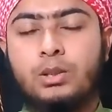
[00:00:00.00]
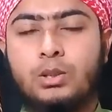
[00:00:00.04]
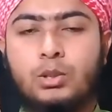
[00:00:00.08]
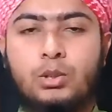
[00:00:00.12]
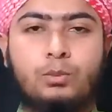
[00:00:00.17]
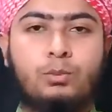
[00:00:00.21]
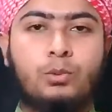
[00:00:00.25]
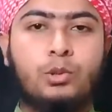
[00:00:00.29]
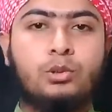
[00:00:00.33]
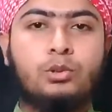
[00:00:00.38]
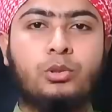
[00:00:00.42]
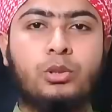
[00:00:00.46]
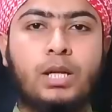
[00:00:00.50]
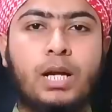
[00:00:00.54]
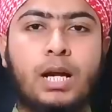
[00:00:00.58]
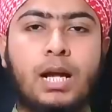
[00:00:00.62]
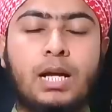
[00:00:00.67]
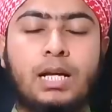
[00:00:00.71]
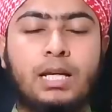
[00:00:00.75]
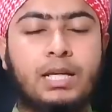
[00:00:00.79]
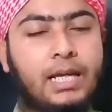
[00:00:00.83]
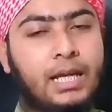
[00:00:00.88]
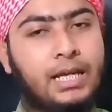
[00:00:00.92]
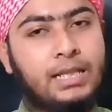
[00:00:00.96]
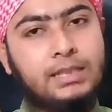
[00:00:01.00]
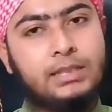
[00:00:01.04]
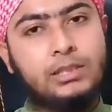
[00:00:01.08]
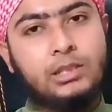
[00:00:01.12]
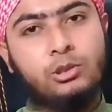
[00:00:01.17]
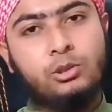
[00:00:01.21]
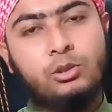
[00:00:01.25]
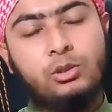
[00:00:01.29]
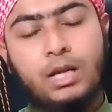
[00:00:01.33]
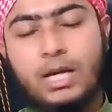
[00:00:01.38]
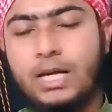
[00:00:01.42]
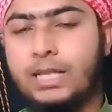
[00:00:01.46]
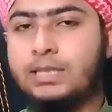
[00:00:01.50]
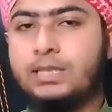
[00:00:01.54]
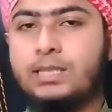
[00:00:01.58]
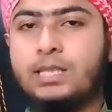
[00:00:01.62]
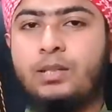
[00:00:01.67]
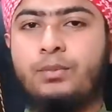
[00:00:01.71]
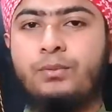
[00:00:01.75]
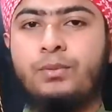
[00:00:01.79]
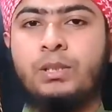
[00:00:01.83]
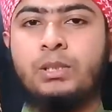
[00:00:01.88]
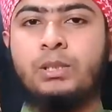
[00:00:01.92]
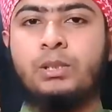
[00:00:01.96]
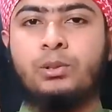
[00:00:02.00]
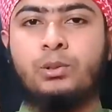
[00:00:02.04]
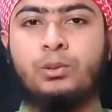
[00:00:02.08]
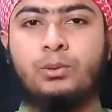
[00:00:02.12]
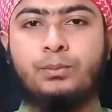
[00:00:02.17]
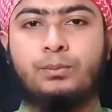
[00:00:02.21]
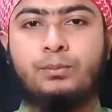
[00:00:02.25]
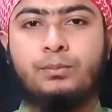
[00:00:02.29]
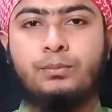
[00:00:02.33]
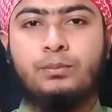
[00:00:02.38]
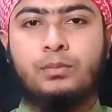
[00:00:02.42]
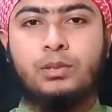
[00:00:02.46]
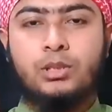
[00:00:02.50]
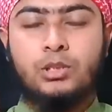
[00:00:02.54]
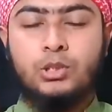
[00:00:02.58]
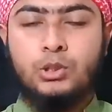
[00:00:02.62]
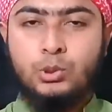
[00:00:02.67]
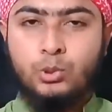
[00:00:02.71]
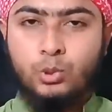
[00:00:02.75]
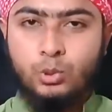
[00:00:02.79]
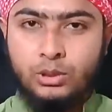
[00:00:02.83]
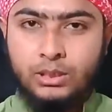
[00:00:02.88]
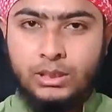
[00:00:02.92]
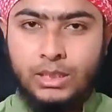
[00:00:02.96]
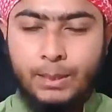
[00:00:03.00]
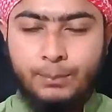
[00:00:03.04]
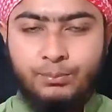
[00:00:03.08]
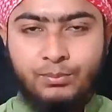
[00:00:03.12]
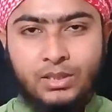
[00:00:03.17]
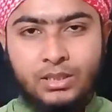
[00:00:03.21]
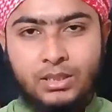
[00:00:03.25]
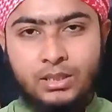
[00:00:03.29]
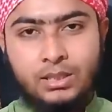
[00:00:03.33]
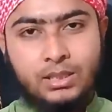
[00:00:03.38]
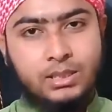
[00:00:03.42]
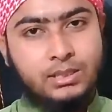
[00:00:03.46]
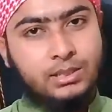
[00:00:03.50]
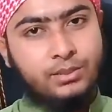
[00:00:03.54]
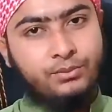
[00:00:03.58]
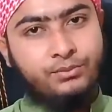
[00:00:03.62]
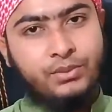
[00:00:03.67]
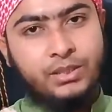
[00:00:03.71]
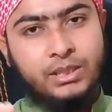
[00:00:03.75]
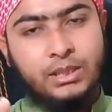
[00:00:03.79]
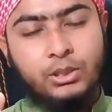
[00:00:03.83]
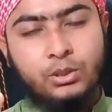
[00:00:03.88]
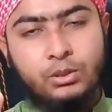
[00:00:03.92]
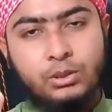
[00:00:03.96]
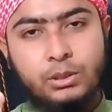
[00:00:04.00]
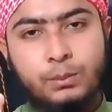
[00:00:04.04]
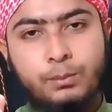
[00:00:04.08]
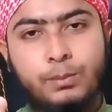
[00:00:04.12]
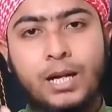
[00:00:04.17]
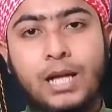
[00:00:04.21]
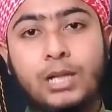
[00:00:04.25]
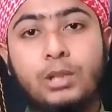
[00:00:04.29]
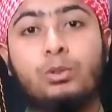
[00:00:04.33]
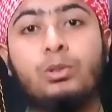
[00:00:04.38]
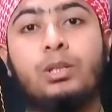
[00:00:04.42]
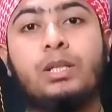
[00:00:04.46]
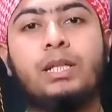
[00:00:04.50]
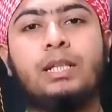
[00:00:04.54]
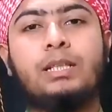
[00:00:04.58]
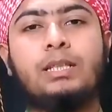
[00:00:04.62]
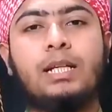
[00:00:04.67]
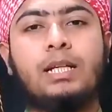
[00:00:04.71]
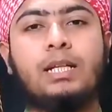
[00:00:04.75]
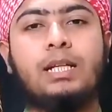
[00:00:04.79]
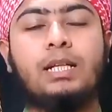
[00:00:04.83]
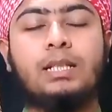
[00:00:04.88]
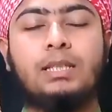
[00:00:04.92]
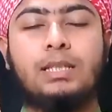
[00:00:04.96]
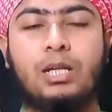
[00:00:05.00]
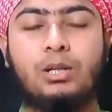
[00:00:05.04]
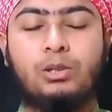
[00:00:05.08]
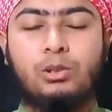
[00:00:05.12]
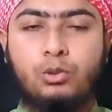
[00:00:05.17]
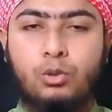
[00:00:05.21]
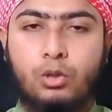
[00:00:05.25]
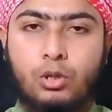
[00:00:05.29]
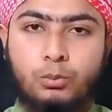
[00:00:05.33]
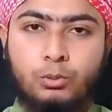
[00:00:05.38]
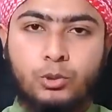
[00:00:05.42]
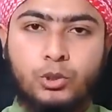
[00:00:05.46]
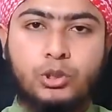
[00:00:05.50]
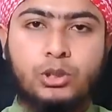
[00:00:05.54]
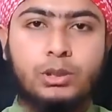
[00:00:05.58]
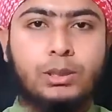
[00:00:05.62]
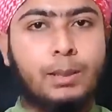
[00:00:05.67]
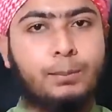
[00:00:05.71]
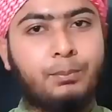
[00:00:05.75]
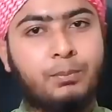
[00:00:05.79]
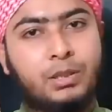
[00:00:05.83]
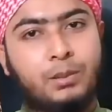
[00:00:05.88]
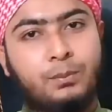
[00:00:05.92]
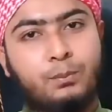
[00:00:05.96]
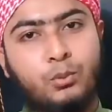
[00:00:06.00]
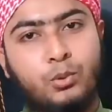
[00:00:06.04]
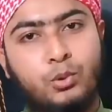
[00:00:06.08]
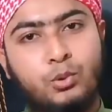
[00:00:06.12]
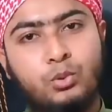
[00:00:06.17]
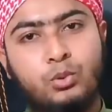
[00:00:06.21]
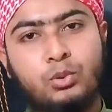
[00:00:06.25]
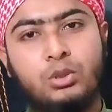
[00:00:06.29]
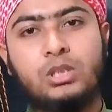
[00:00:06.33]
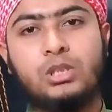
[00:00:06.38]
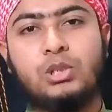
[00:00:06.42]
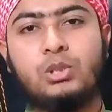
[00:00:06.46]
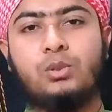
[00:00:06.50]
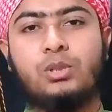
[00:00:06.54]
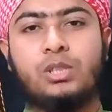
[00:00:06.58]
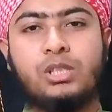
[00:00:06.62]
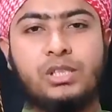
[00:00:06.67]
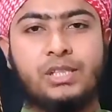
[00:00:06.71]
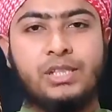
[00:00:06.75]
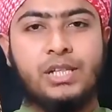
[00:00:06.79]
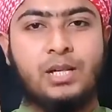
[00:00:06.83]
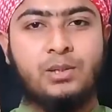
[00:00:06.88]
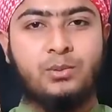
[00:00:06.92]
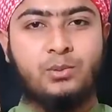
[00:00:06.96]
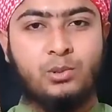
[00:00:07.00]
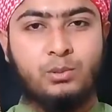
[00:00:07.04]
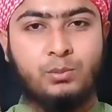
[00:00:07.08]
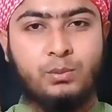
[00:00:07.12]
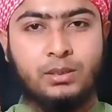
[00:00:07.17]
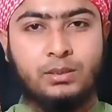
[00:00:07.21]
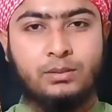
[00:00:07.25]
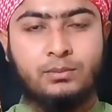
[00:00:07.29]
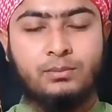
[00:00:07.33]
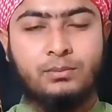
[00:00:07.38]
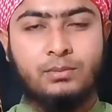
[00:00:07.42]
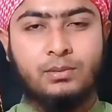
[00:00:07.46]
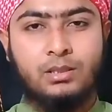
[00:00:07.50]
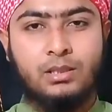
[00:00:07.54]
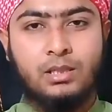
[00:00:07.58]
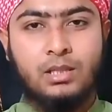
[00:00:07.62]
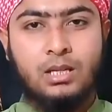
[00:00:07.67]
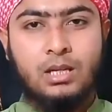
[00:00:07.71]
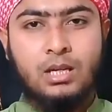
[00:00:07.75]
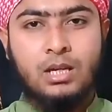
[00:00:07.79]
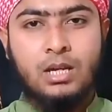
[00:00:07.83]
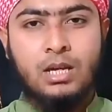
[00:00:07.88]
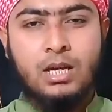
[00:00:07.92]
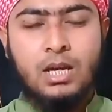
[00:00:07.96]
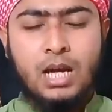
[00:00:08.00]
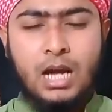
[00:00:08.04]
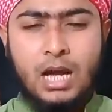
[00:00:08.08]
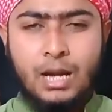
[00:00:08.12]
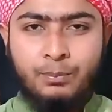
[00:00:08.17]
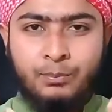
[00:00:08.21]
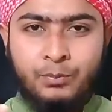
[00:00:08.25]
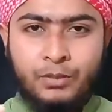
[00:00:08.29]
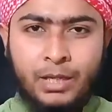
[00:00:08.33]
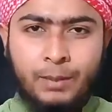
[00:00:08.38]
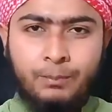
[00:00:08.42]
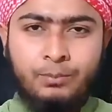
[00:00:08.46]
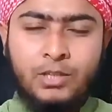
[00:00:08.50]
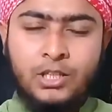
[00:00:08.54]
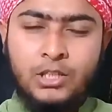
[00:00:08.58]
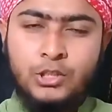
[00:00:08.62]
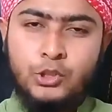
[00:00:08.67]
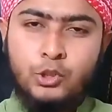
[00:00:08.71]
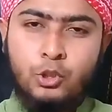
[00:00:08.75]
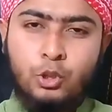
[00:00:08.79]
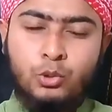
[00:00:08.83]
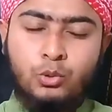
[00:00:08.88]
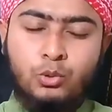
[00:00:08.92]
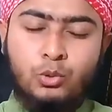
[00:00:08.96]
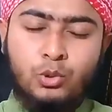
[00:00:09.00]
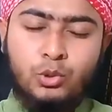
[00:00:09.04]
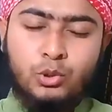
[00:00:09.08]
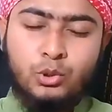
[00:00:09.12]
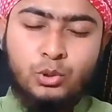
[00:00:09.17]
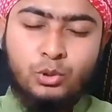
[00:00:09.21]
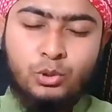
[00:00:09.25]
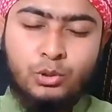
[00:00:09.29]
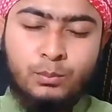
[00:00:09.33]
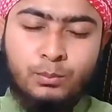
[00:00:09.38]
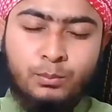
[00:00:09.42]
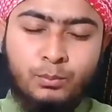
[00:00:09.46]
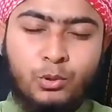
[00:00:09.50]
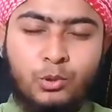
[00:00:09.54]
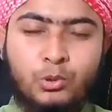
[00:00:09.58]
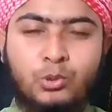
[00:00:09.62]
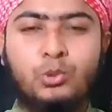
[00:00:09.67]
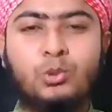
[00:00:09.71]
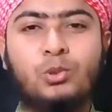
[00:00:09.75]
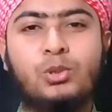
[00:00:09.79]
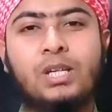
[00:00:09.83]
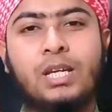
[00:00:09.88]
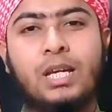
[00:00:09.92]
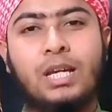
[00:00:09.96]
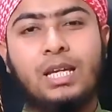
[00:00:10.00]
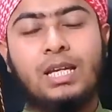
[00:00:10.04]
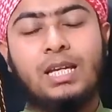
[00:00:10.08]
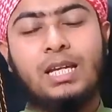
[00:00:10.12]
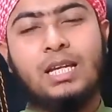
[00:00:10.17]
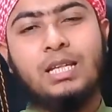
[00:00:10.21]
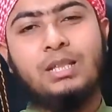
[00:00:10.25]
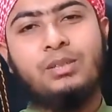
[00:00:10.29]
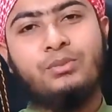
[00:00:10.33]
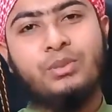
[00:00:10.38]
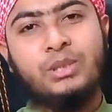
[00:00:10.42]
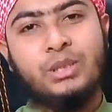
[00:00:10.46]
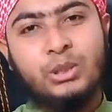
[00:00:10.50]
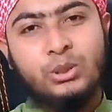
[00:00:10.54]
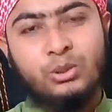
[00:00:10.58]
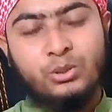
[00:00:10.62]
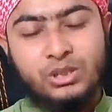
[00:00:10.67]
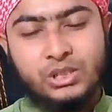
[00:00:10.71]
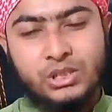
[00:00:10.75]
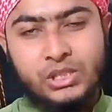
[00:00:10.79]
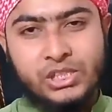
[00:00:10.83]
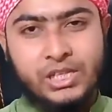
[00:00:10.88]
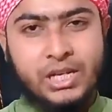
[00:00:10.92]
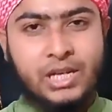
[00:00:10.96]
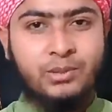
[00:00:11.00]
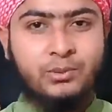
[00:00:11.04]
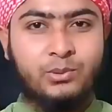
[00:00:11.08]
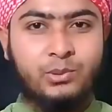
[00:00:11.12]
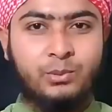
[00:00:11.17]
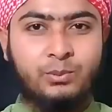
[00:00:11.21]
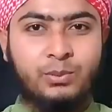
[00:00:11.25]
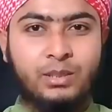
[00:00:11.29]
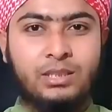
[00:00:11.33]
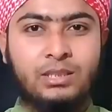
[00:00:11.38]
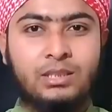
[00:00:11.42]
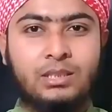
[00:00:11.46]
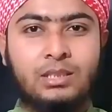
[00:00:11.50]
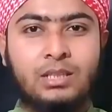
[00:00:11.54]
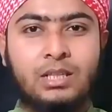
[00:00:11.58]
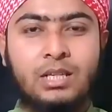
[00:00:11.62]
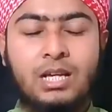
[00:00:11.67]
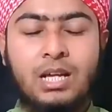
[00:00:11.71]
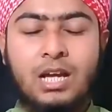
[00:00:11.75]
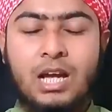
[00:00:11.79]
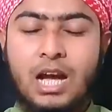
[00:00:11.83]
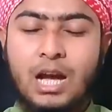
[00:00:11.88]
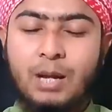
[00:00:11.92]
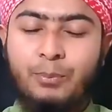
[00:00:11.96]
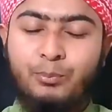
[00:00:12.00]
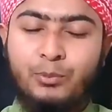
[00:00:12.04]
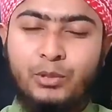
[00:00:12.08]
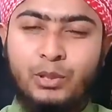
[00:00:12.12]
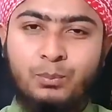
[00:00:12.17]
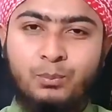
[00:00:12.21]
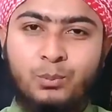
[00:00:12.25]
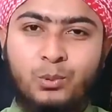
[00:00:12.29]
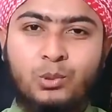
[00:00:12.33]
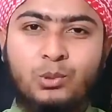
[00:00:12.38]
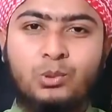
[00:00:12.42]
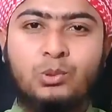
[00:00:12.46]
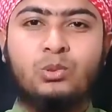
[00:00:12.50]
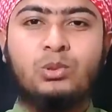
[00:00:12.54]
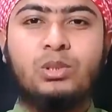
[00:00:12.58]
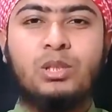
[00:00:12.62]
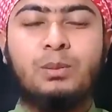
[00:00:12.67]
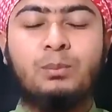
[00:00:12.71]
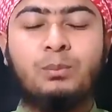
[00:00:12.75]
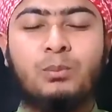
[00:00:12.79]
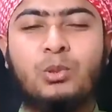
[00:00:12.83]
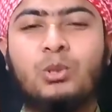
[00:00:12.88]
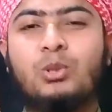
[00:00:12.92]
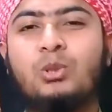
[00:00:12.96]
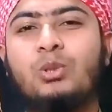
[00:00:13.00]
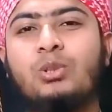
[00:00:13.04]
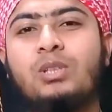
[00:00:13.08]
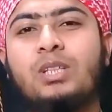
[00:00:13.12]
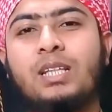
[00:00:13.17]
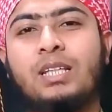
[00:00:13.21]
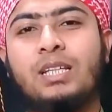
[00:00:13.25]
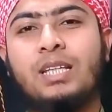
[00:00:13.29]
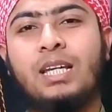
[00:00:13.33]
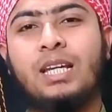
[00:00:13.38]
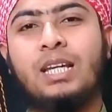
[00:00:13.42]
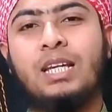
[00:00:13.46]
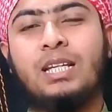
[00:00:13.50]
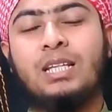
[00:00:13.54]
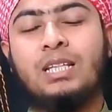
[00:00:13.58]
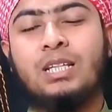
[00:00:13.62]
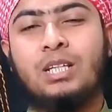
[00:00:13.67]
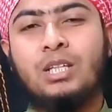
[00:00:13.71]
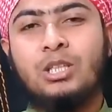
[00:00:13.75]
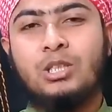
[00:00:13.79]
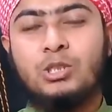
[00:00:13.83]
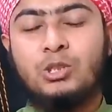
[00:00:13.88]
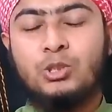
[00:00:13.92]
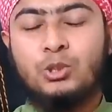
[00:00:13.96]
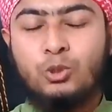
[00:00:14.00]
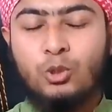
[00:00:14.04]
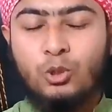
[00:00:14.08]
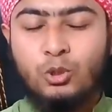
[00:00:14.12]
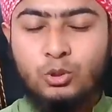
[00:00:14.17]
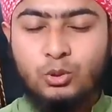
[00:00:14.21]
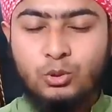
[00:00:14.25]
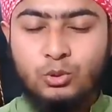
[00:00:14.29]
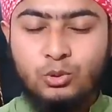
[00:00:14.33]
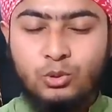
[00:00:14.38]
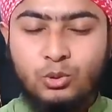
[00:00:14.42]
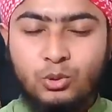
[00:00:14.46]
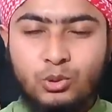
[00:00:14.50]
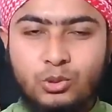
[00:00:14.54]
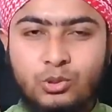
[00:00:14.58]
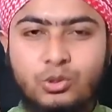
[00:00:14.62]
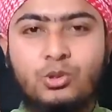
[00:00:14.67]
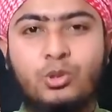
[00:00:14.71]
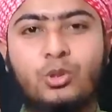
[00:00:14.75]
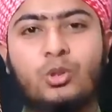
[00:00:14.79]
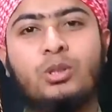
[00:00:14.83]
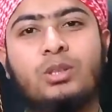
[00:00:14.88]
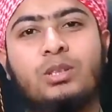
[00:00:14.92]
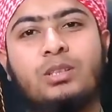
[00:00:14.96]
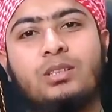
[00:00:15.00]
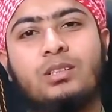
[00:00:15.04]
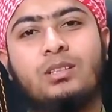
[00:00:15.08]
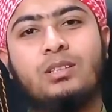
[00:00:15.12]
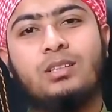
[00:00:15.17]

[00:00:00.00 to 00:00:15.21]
তো বন্ধুরা এই ছিল আজকের ভিডিও যদি আপনাদের কাছে ভিডিওটি ভালো লেগে থাকে তাহলে অবশ্যই আপনার বন্ধুদের সঙ্গে শেয়ার করবেন আপনি আপনার যতজন বন্ধুকে এই ভিডিওটি শেয়ার করবেন আপনার বন্ধুদের মধ্য থেকে যতজন